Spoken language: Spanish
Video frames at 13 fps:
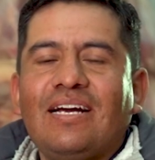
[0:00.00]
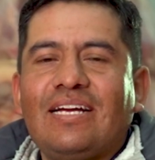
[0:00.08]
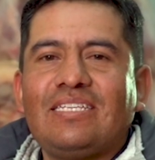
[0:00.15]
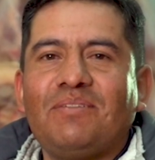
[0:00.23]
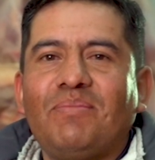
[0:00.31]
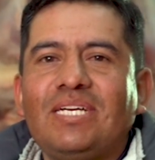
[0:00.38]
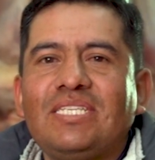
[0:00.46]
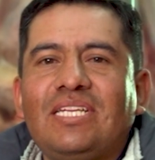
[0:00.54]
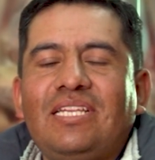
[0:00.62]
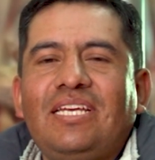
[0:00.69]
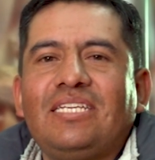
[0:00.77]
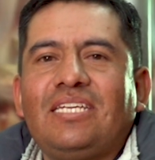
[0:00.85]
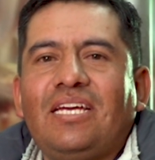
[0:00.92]
Hace más de
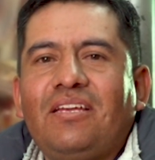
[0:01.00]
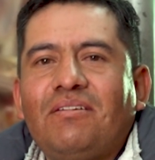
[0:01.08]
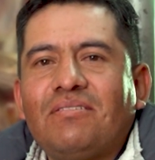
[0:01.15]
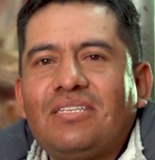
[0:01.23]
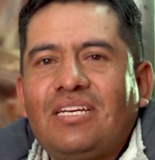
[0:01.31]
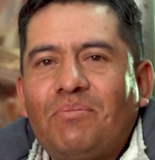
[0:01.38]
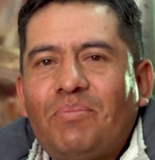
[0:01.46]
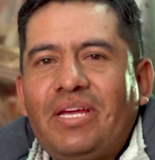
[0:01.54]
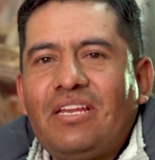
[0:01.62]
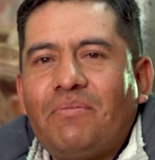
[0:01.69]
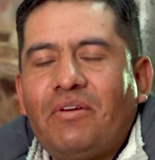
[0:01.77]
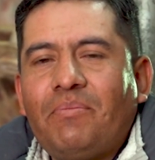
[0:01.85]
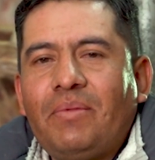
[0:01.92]
10 años el
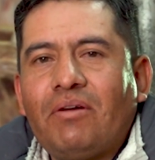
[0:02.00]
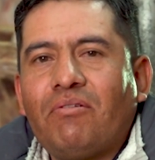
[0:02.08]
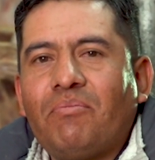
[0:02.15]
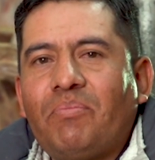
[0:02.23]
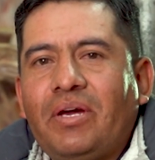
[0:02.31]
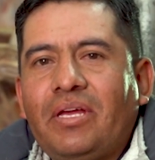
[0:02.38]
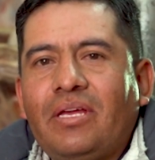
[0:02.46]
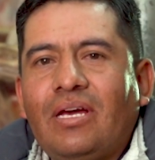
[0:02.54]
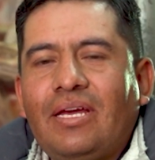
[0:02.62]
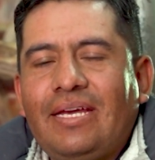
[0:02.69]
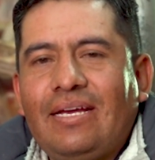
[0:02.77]
BNB me acompaña